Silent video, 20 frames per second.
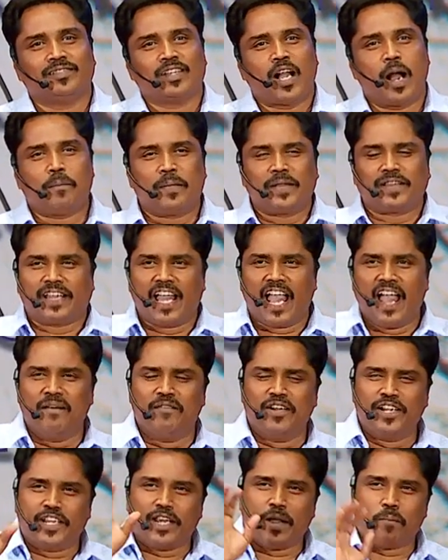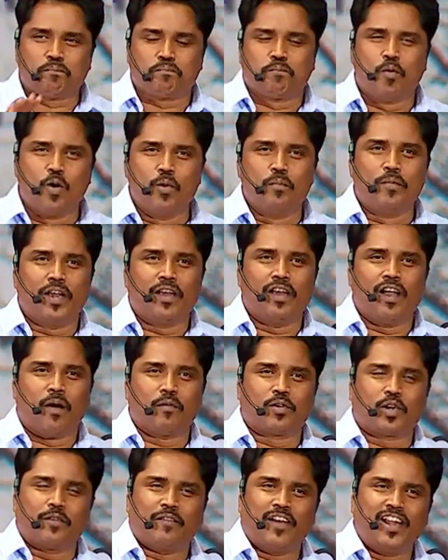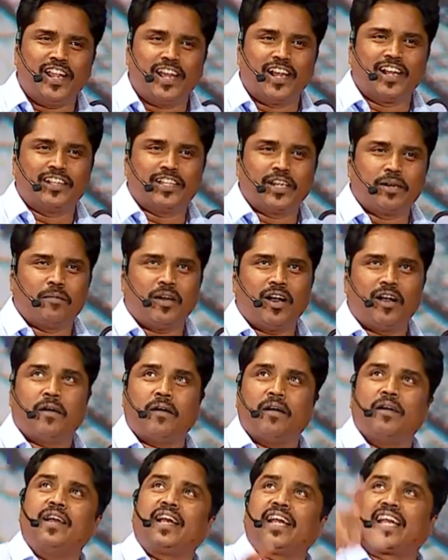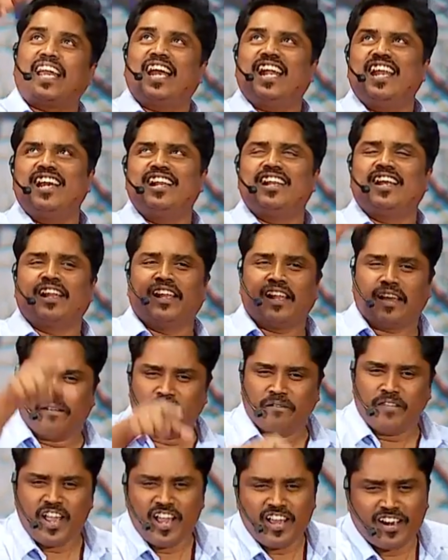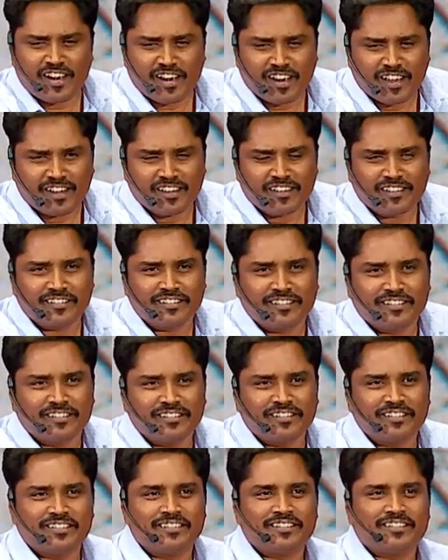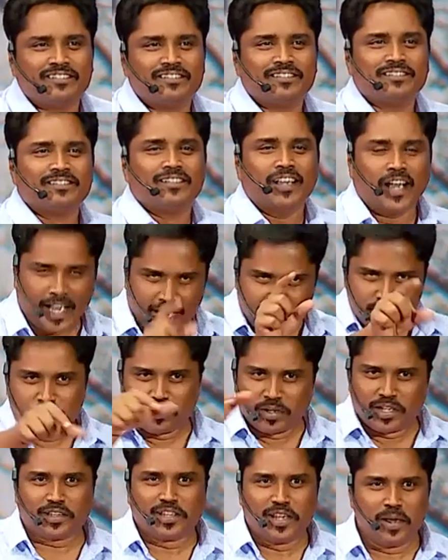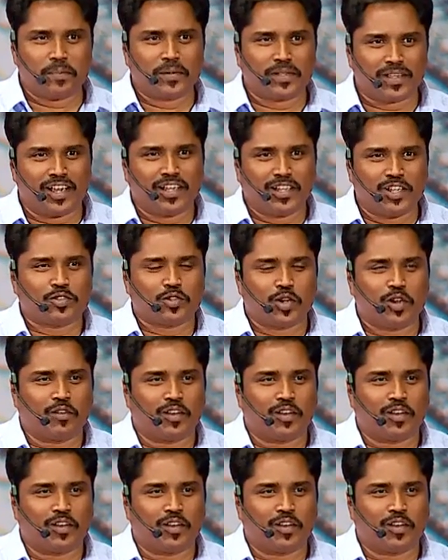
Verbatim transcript: அப்ப தேவன் எப்பவுமே அவரோட வேலை எங்க தெரியுமா கிளையில இல்ல வேர்ல ஐஸ்வர்யத்திலையும் அப்படிதான் அதான் சொல்ல